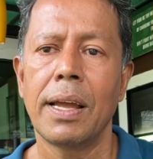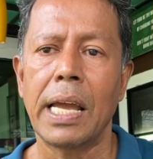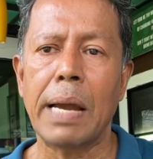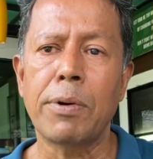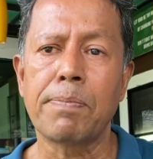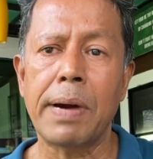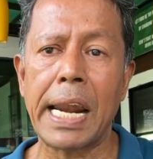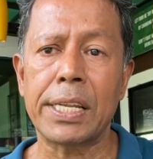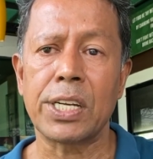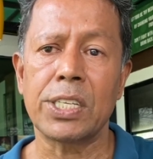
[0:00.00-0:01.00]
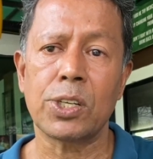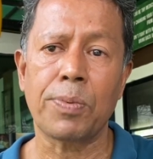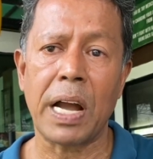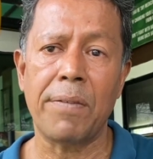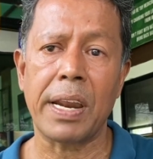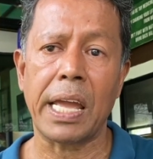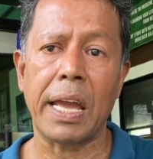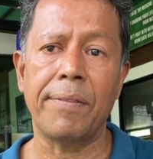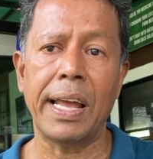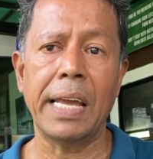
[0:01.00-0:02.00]
এবং বাংলাদেশে যেসব খাবার
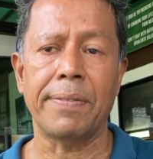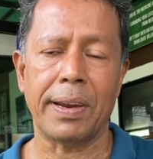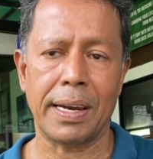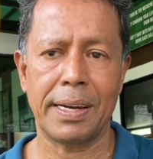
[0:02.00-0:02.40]
অ্যাভেলেবল